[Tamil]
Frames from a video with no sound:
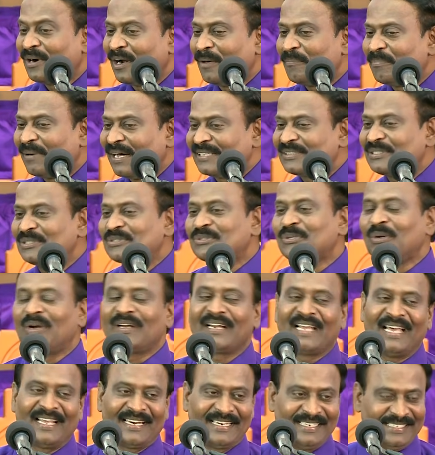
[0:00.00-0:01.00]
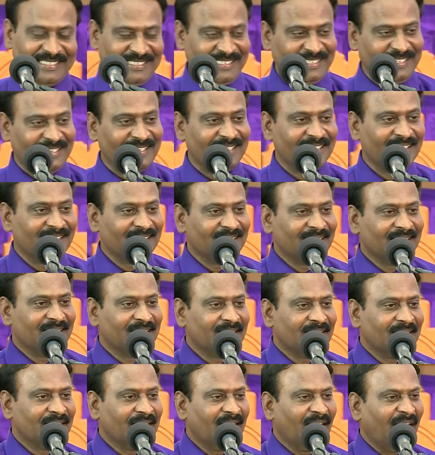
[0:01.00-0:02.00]
உங்களை பார்த்து சொல்கிறாரு
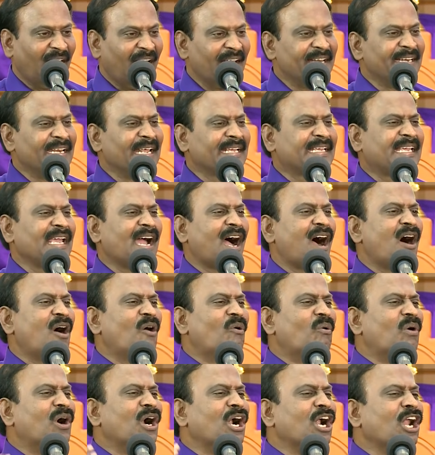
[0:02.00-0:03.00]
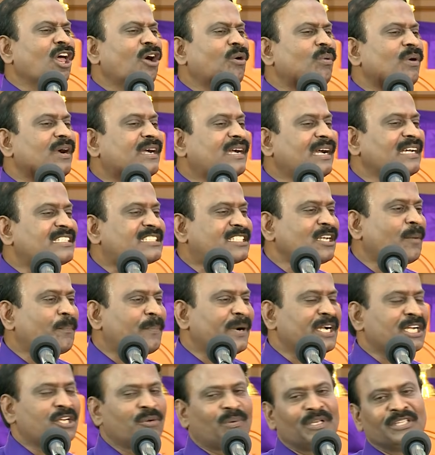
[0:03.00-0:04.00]
அன்றைக்கு அவ்வளவு
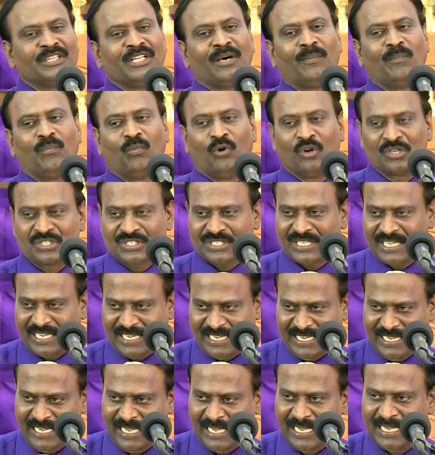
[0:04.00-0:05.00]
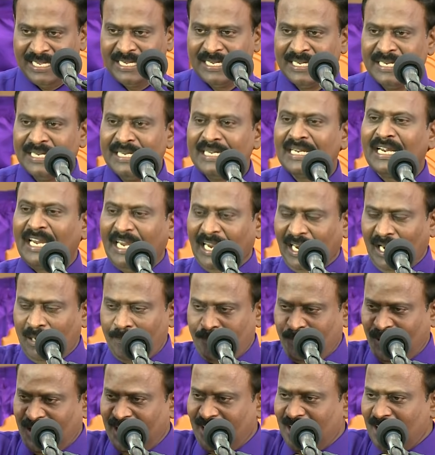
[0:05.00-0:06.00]
கஷ்டப்பட்டு வந்த மோசே
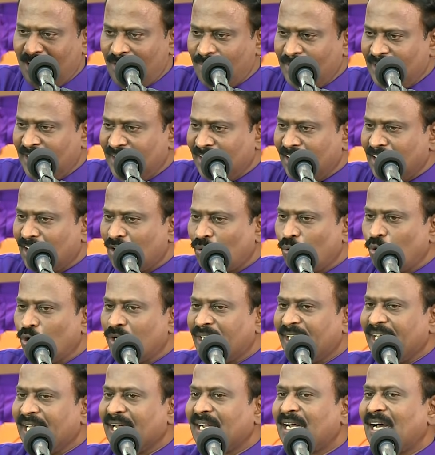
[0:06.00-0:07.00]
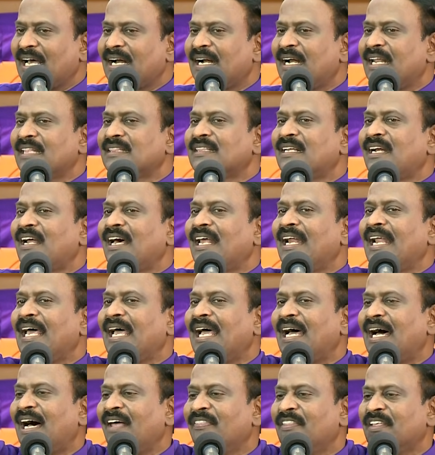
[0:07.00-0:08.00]
கீழ்ப்படியாமை என்கிற ஒரே காரணத்தினால
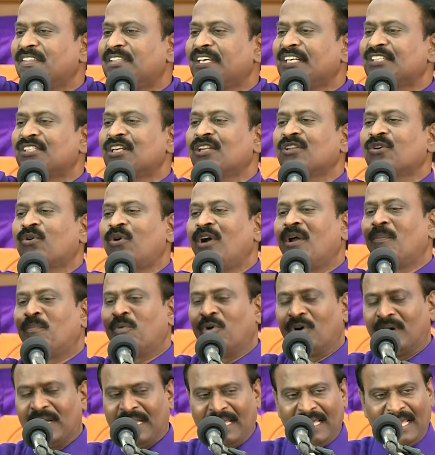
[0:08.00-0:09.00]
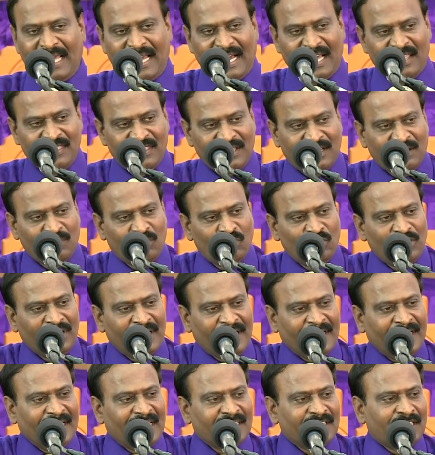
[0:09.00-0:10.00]
அந்த தேசத்துக்குள்ளே போகலை அதுக்கு
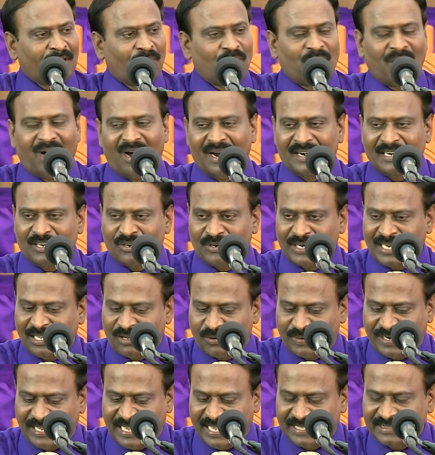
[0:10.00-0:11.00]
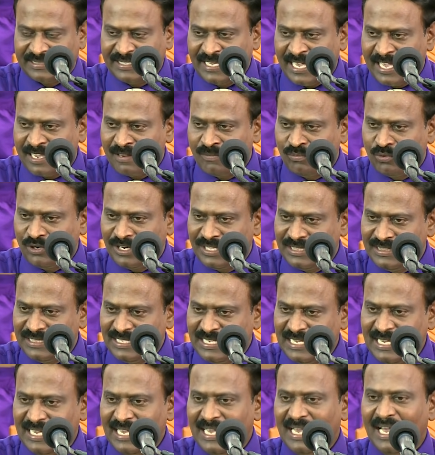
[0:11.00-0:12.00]
முன்னாடி அந்த பார்டரோட அவருடைய அத்தியாயம்
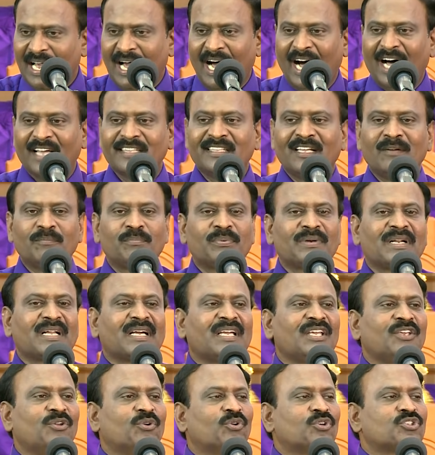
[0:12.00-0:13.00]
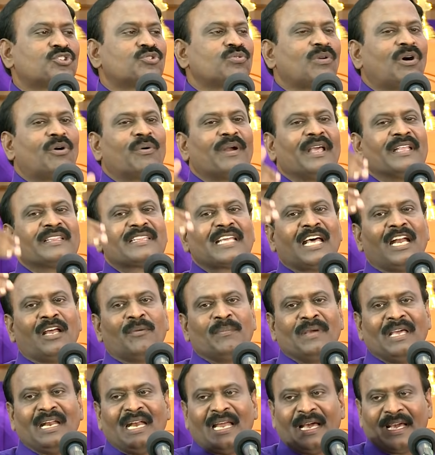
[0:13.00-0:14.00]
முடிந்து அதன் பிறகு யோசுவாவுடைய
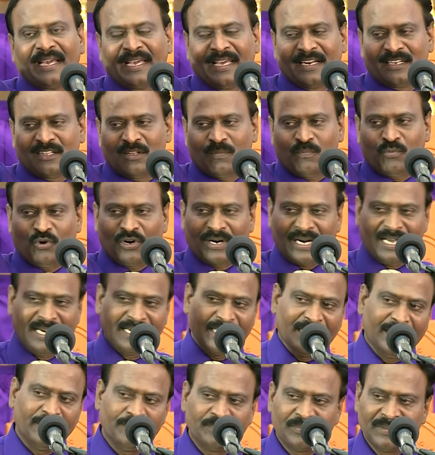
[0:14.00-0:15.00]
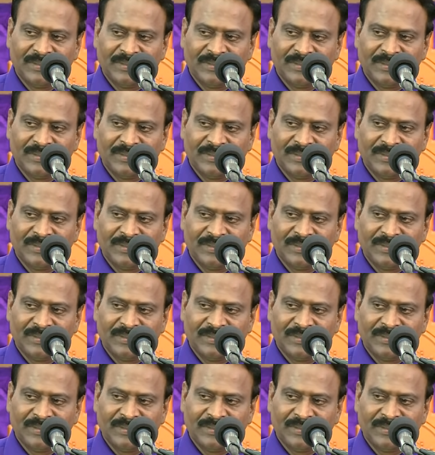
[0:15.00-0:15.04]
தலைமையில் அங்கேருந்து போகிறாங்க